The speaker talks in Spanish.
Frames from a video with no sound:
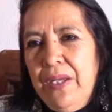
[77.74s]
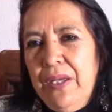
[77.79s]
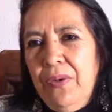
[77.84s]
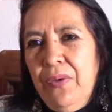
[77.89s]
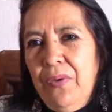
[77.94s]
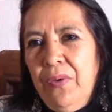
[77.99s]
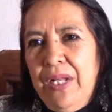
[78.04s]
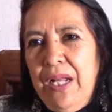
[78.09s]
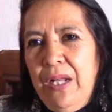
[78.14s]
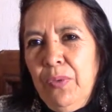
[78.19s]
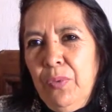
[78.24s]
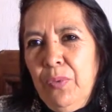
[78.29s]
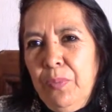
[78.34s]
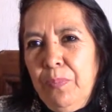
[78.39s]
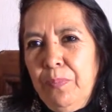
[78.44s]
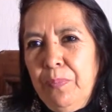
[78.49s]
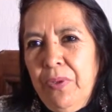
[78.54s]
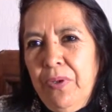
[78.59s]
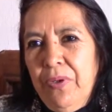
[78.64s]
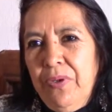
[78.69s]
con el
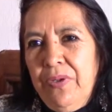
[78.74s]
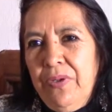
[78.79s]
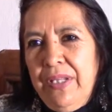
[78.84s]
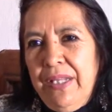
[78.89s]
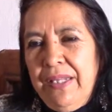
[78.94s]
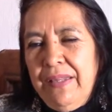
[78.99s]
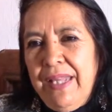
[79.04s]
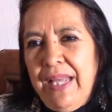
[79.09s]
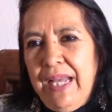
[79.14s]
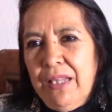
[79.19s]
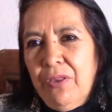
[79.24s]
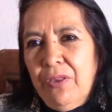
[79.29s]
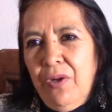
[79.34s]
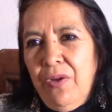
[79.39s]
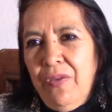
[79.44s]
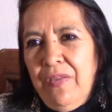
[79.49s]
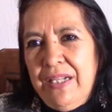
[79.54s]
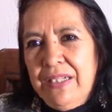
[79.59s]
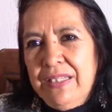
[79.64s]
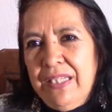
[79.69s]
grupo de
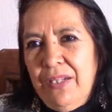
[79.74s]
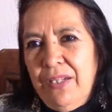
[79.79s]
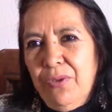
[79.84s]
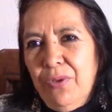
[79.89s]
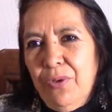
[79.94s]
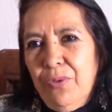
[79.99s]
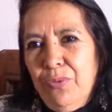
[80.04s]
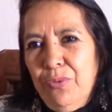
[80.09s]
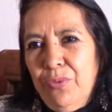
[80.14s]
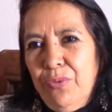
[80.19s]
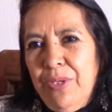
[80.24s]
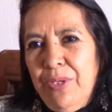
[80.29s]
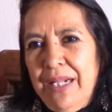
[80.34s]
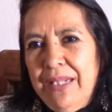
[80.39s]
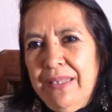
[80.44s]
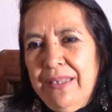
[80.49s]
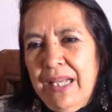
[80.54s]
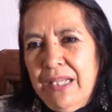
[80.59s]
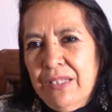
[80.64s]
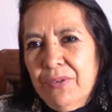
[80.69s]
teatro del Centro
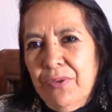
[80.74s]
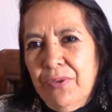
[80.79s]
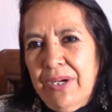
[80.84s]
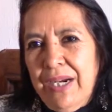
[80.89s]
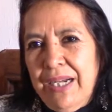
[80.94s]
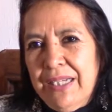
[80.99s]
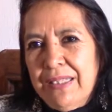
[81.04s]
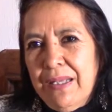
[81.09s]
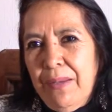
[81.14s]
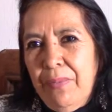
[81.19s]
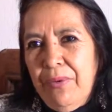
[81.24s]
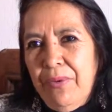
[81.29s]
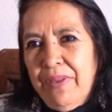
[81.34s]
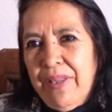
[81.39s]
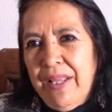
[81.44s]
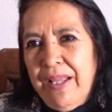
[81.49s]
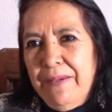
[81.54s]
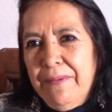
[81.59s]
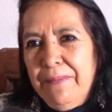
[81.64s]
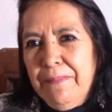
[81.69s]
Cultural Tasco Casaborda.
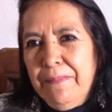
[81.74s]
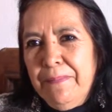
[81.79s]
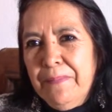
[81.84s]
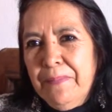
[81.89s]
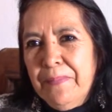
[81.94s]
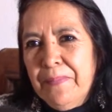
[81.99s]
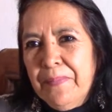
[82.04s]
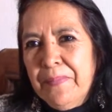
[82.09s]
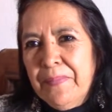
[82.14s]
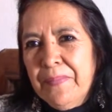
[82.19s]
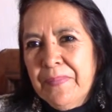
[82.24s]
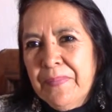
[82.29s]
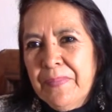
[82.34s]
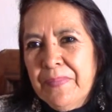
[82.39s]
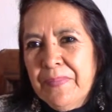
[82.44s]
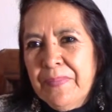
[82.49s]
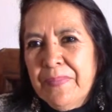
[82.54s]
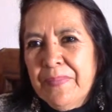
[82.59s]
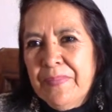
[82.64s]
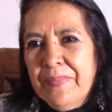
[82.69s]
Este
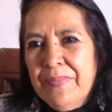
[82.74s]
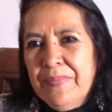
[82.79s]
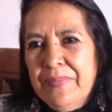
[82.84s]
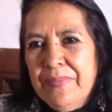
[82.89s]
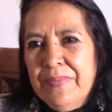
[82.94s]
año, ¿cuántos